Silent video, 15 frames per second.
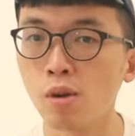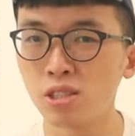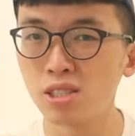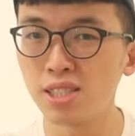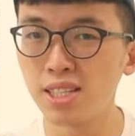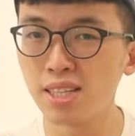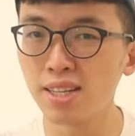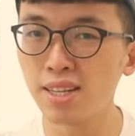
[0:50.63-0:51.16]
只是
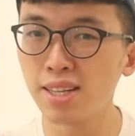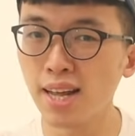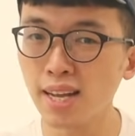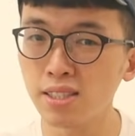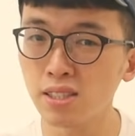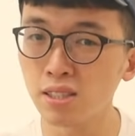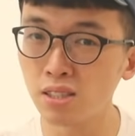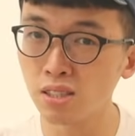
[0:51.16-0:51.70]
经历那一
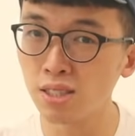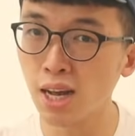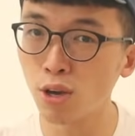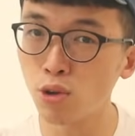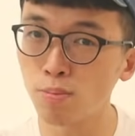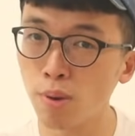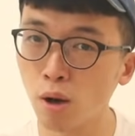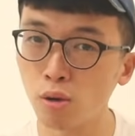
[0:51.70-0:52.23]
次四大
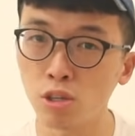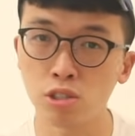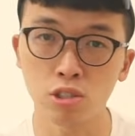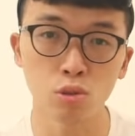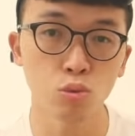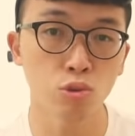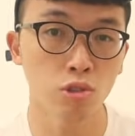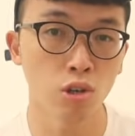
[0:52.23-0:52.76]
运跑垒
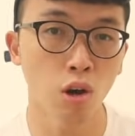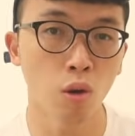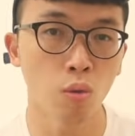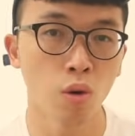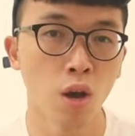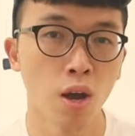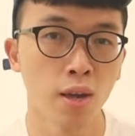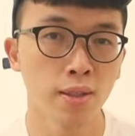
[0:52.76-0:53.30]
失误之后，
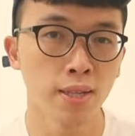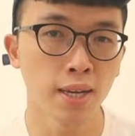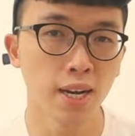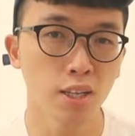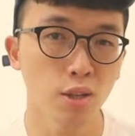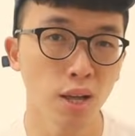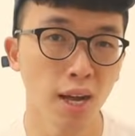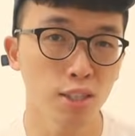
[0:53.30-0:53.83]
能
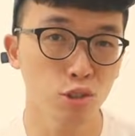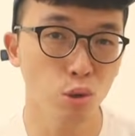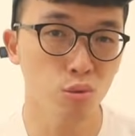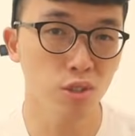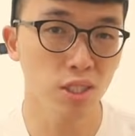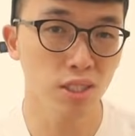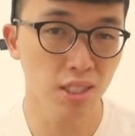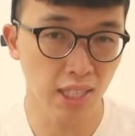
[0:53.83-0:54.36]
看到他
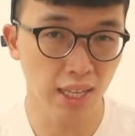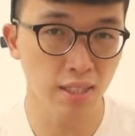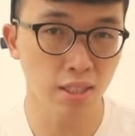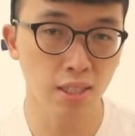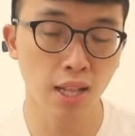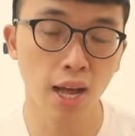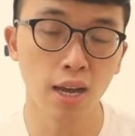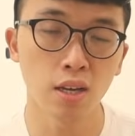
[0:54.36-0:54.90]
重新站
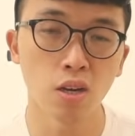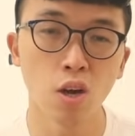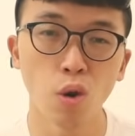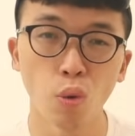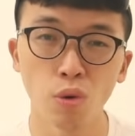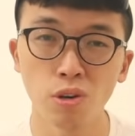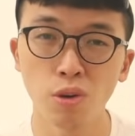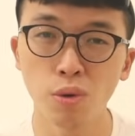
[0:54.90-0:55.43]
起来，
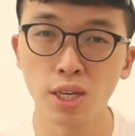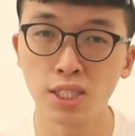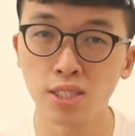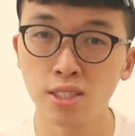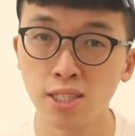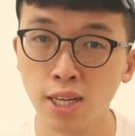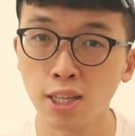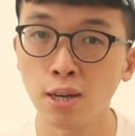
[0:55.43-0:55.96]
我认为已
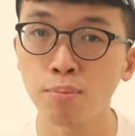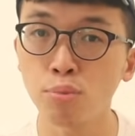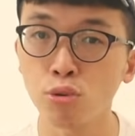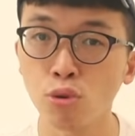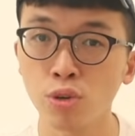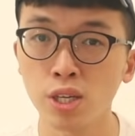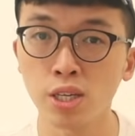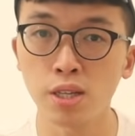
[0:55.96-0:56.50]
经相当不
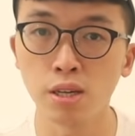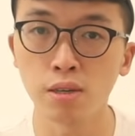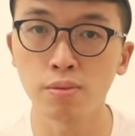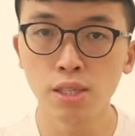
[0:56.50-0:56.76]
容易了。